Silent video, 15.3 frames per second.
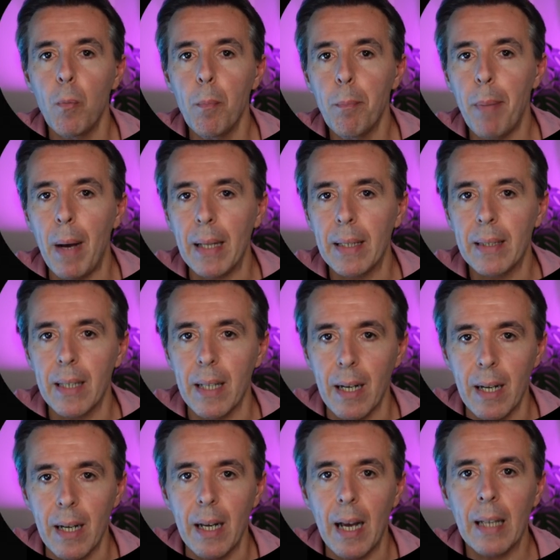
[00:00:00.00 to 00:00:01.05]
un
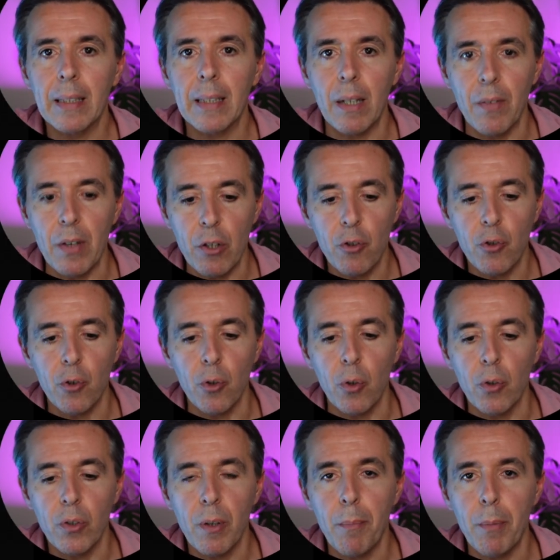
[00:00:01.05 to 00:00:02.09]
pattern attraverso
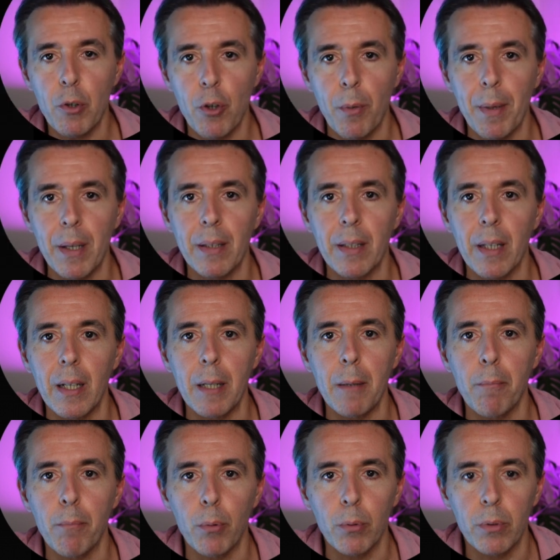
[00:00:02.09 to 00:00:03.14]
semplicemente
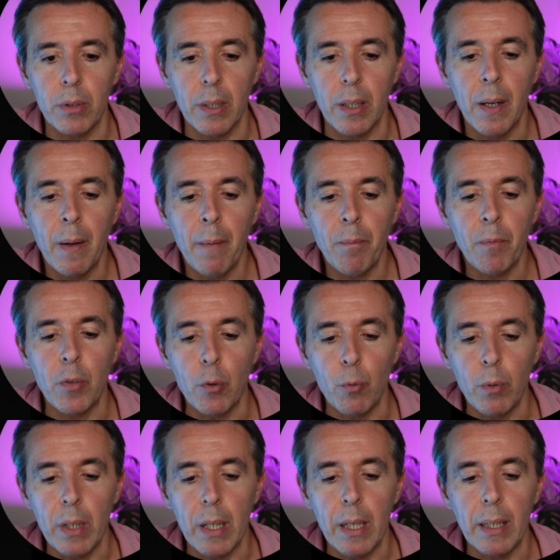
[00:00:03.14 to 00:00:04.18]
l'input di
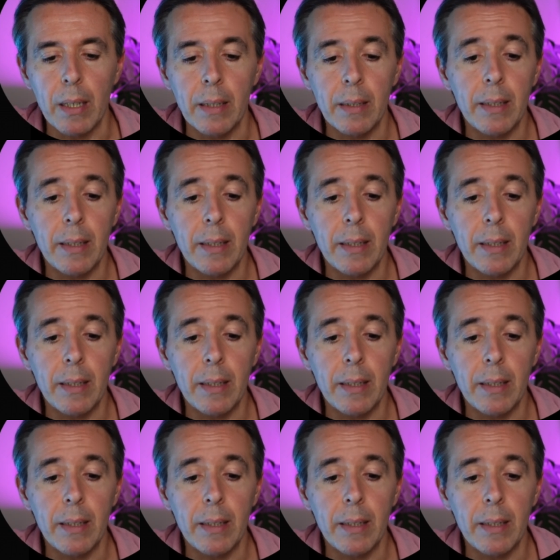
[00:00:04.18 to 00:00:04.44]
un eh,